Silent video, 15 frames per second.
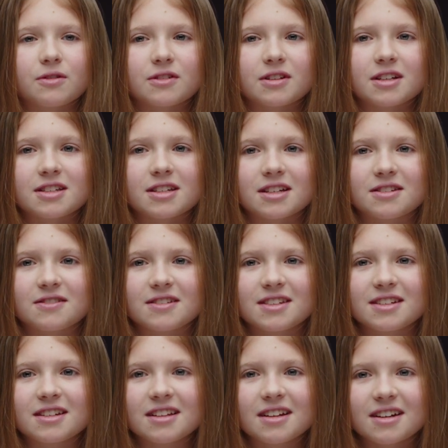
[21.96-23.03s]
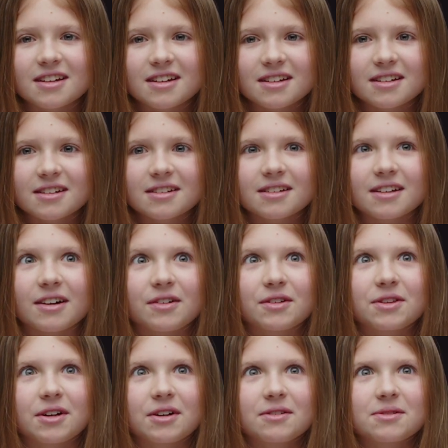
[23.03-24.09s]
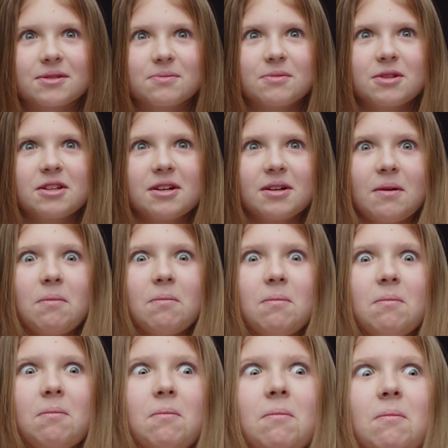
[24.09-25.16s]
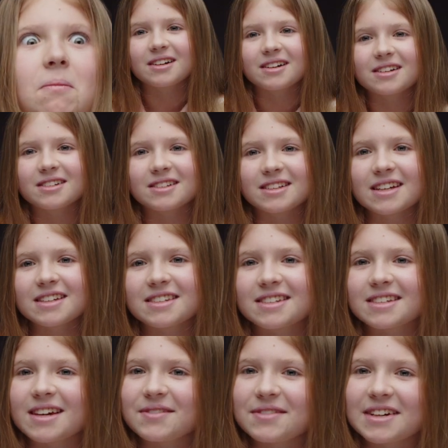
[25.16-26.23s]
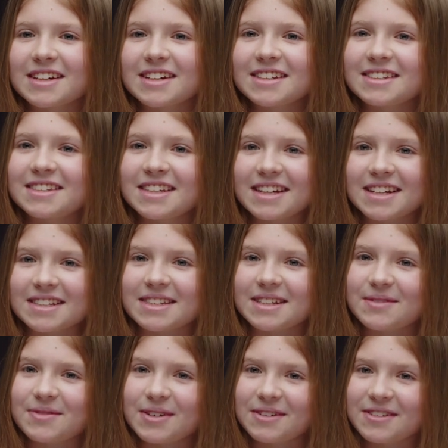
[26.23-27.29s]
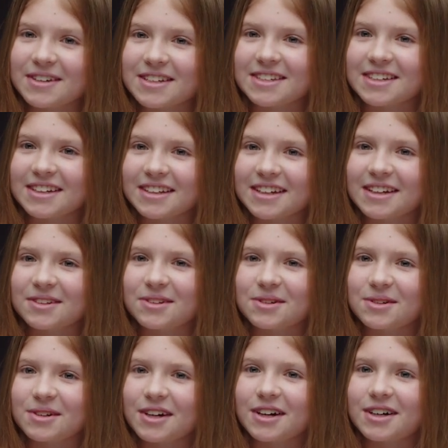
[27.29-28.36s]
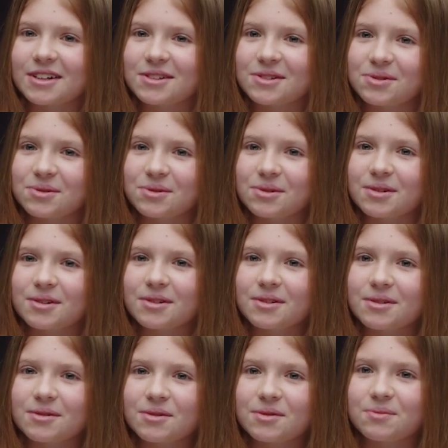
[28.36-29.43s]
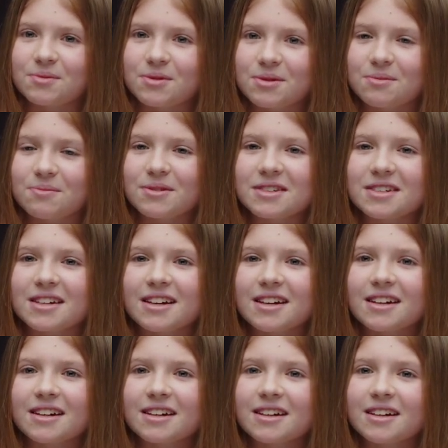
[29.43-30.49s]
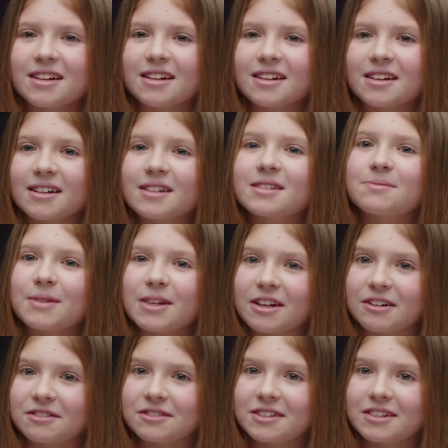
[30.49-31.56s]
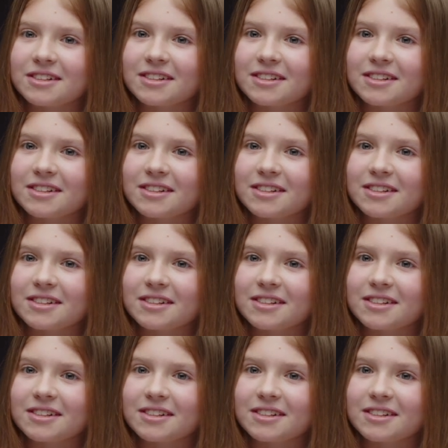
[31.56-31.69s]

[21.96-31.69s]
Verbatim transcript: в глаза светил, я вот так вот смотрела. Знаете, самая интересная профессия, на которую я хочу ну, поступить космонавт,